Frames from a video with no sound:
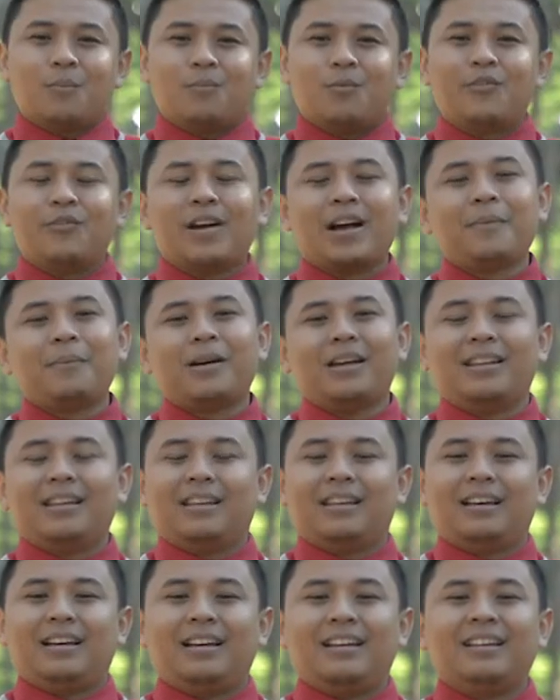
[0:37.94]
Move up
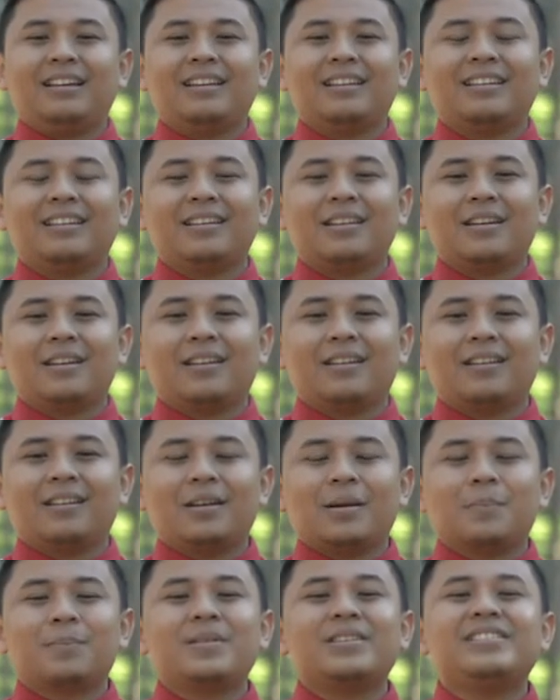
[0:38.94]
adalah
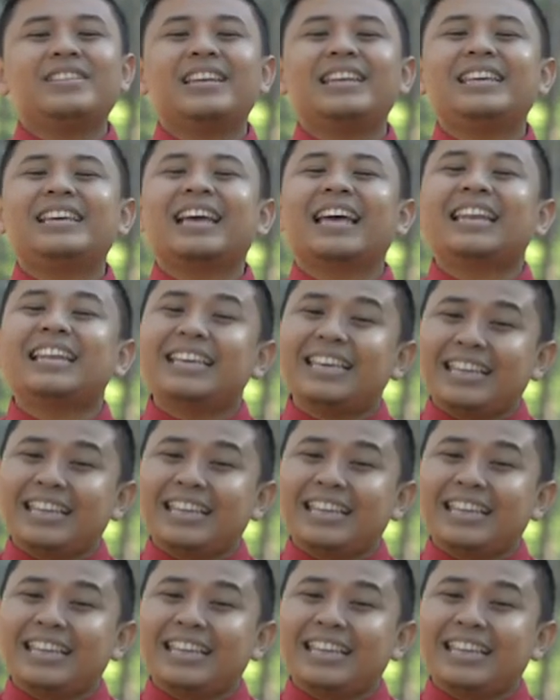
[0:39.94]
menjadikan